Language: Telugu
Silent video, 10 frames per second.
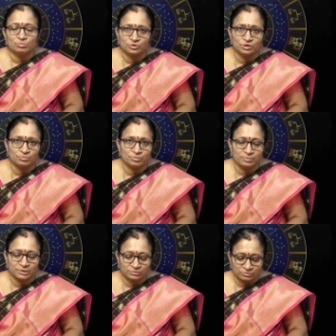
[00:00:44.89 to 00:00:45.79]
ముగింపు
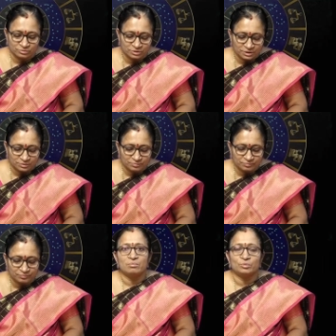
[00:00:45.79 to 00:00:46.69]
పలుకుతుంది
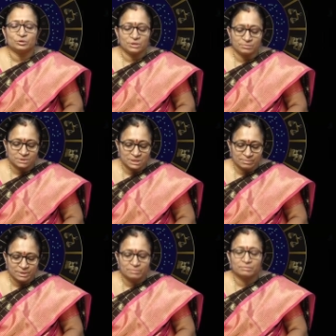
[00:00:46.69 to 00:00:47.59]
మొత్తం
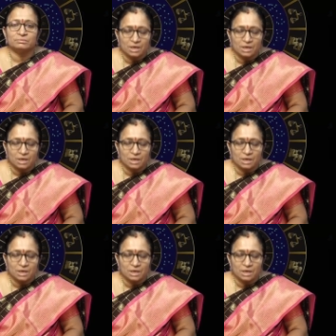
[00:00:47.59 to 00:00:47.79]
సమయం